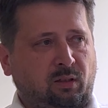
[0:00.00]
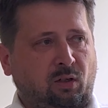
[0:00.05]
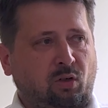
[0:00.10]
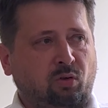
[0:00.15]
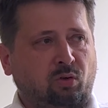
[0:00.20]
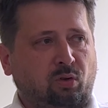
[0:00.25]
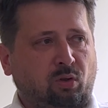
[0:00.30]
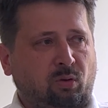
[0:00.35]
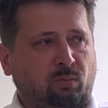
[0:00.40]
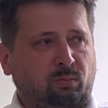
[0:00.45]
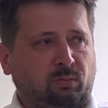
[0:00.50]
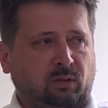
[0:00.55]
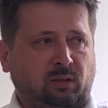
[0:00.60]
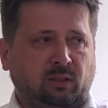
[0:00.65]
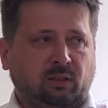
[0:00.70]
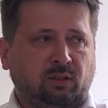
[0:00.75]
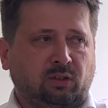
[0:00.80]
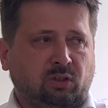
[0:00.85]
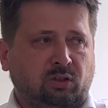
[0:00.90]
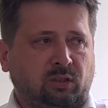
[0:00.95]
ogromna
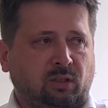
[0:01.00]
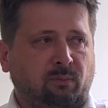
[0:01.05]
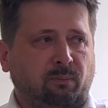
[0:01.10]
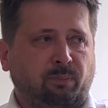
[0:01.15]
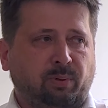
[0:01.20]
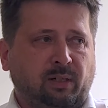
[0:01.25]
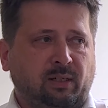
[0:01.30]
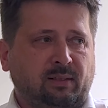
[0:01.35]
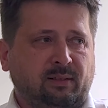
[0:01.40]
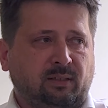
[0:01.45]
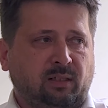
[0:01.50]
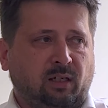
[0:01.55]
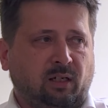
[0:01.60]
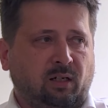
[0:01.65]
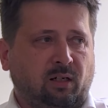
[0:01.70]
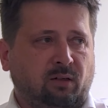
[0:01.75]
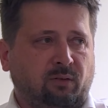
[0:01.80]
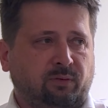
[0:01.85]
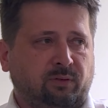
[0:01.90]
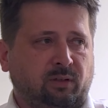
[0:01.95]
gdzieś tam presja w